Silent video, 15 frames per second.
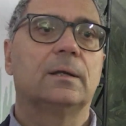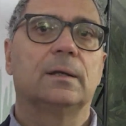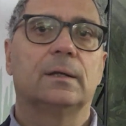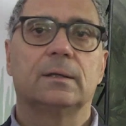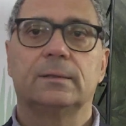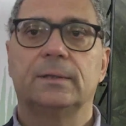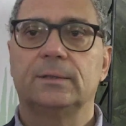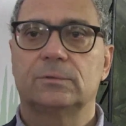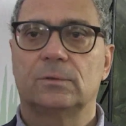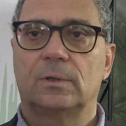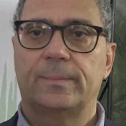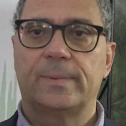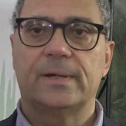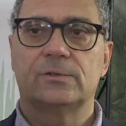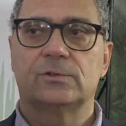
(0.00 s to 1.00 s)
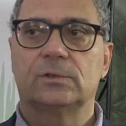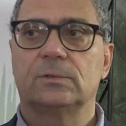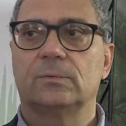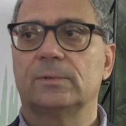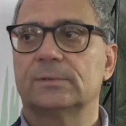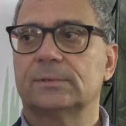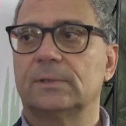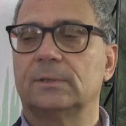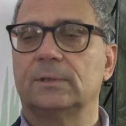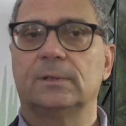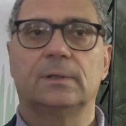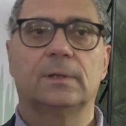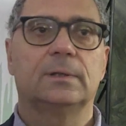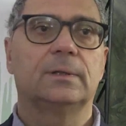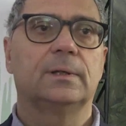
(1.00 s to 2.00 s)
eh, dentro la pancia questa,
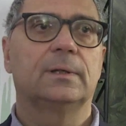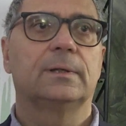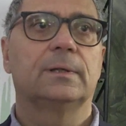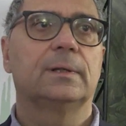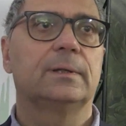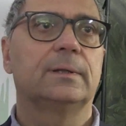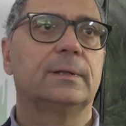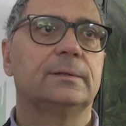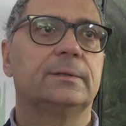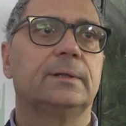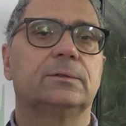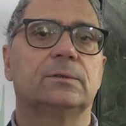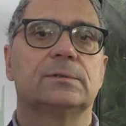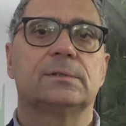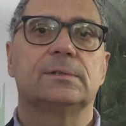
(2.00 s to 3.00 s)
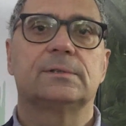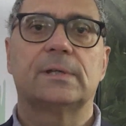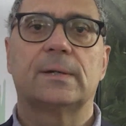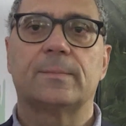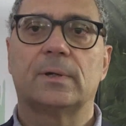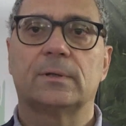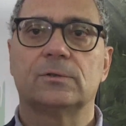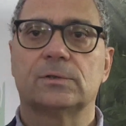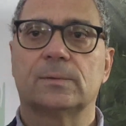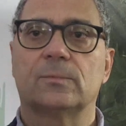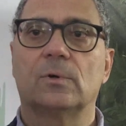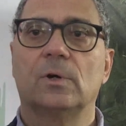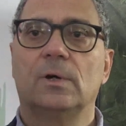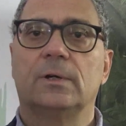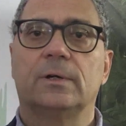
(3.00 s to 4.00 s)
del, del, del, nel, dentro il sistema
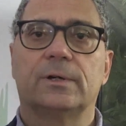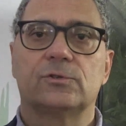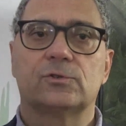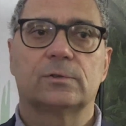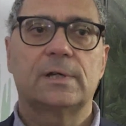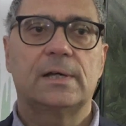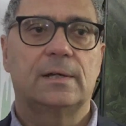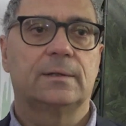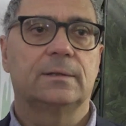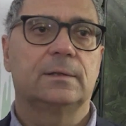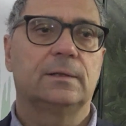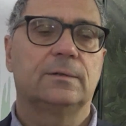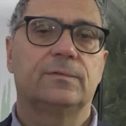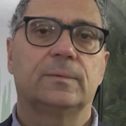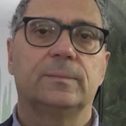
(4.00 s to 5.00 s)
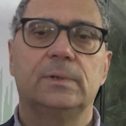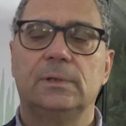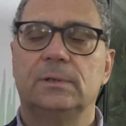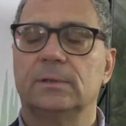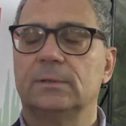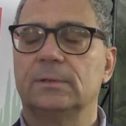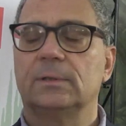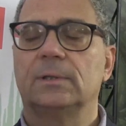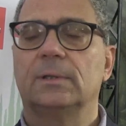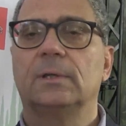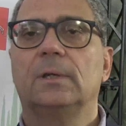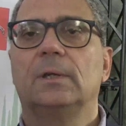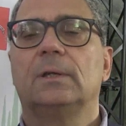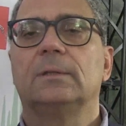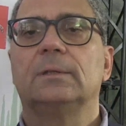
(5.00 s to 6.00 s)
diciamo, regionale, nelle famiglie, nelle,